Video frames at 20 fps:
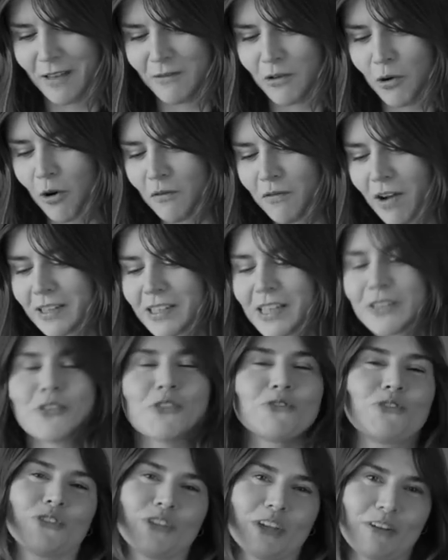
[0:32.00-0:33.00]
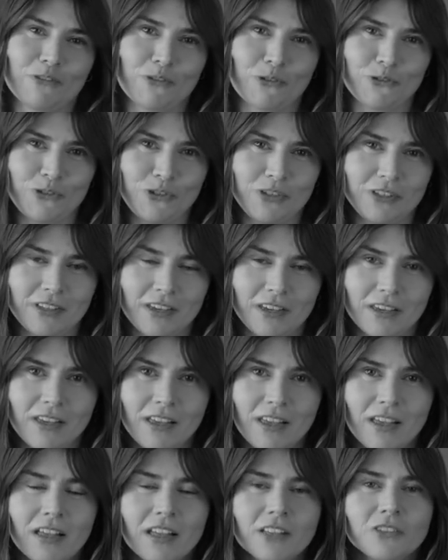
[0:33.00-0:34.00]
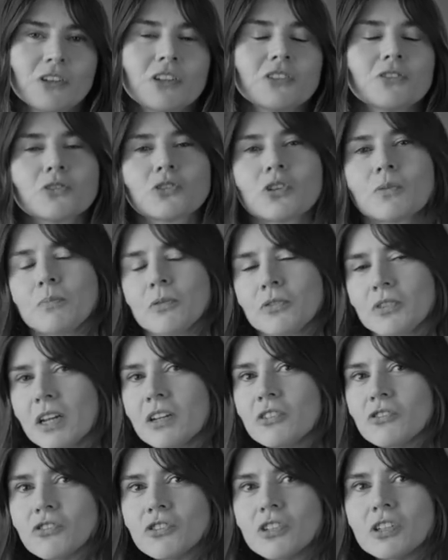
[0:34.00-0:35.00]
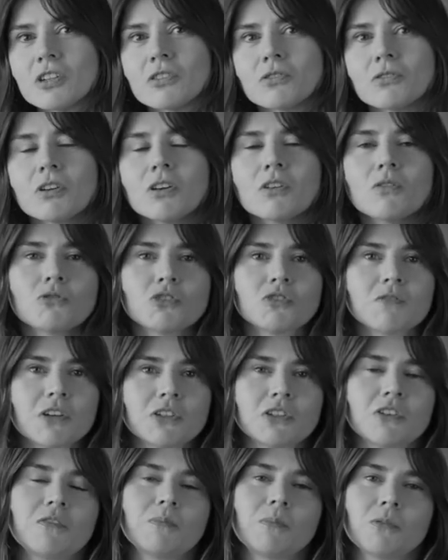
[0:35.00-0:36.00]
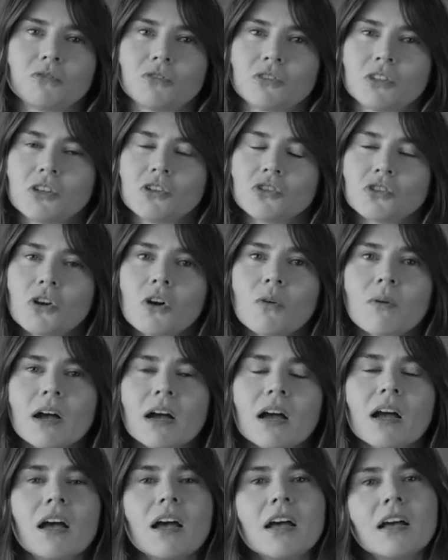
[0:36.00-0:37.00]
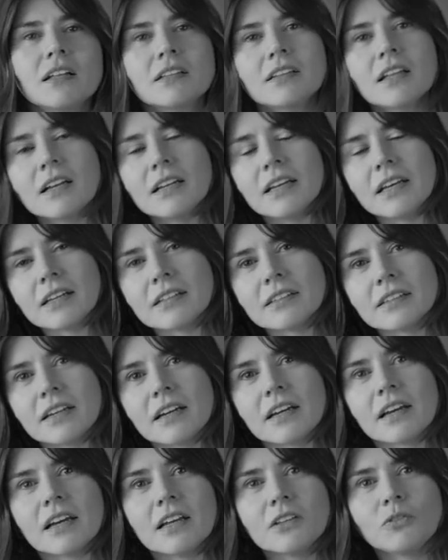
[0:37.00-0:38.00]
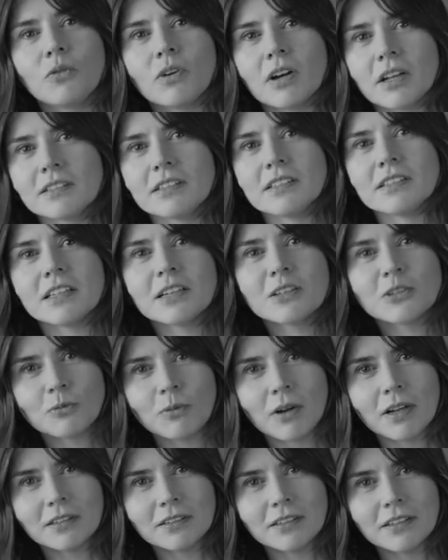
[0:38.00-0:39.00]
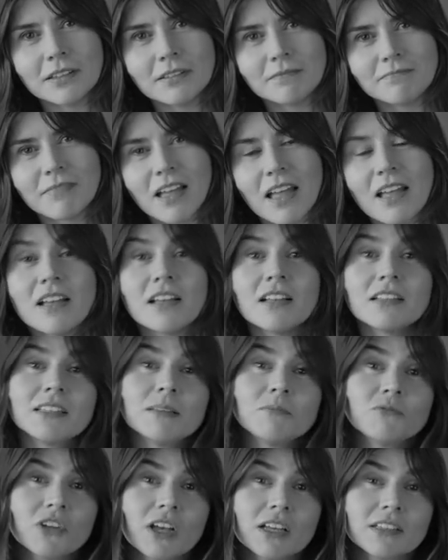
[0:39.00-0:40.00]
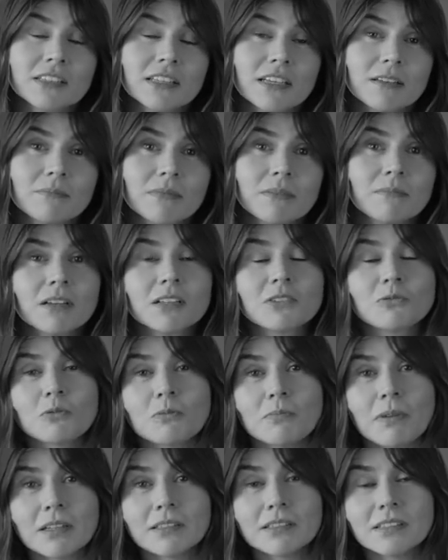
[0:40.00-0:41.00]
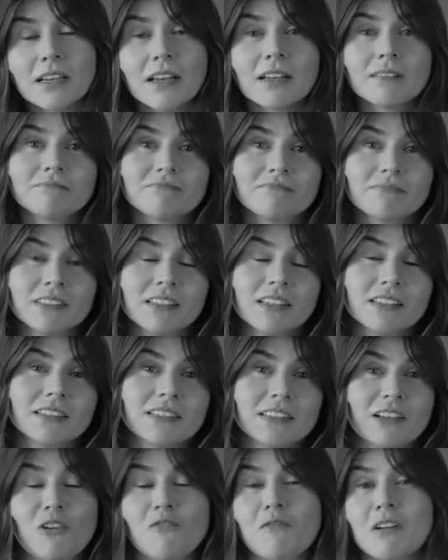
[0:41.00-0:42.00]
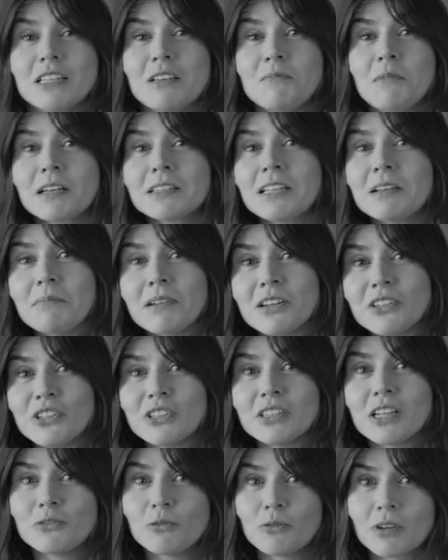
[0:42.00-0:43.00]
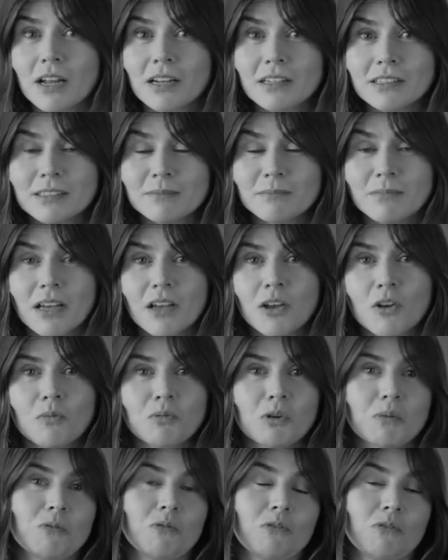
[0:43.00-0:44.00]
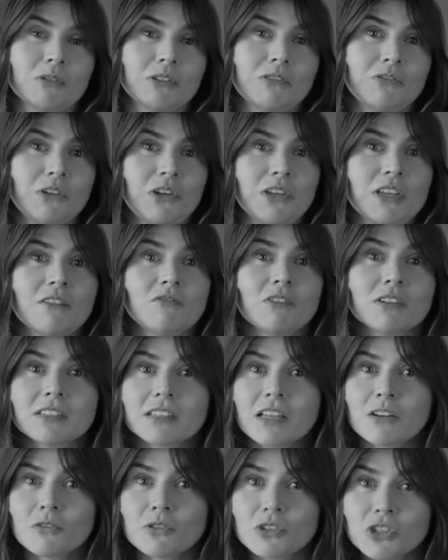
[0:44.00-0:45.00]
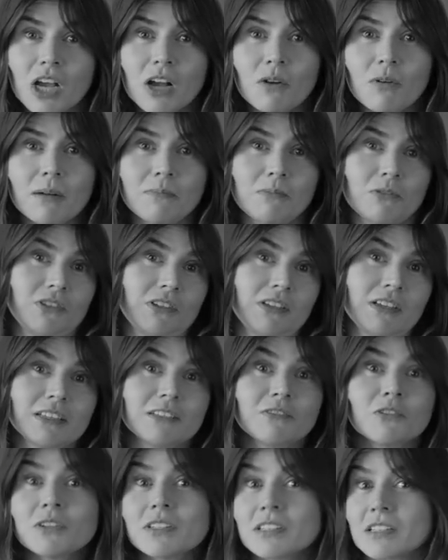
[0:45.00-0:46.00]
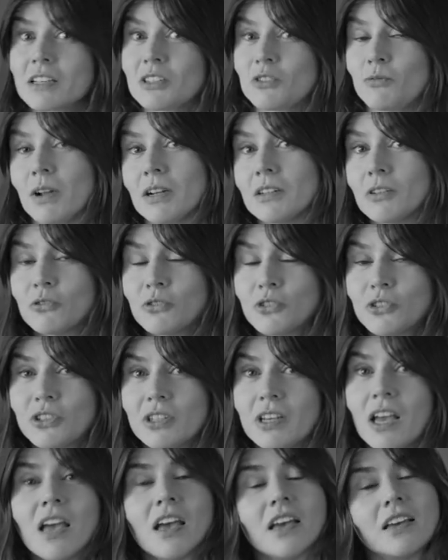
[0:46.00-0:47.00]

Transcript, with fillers: Wychowanie do życia w rodzinie. To jest oto podręcznik, którego używa się w polskich szkołach na lekcjach edukacji seksualnej. Tymczasem masturbacja jest zachowaniem jak najbardziej naturalnym, próbą oswojenia własnego ciała, poznania swojej seksualności